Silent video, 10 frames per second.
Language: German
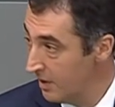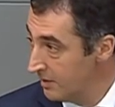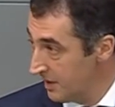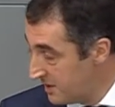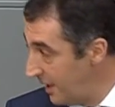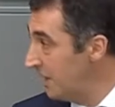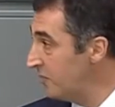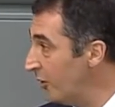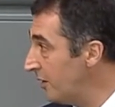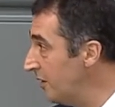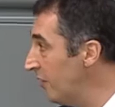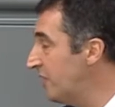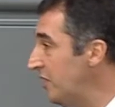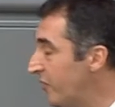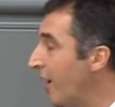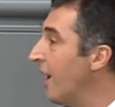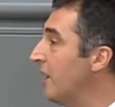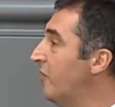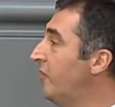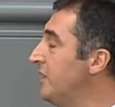dass sie Antworten auf die
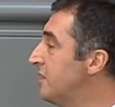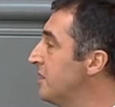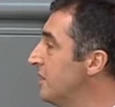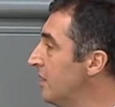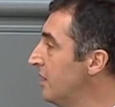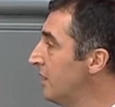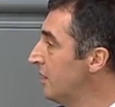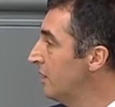Fragen finden,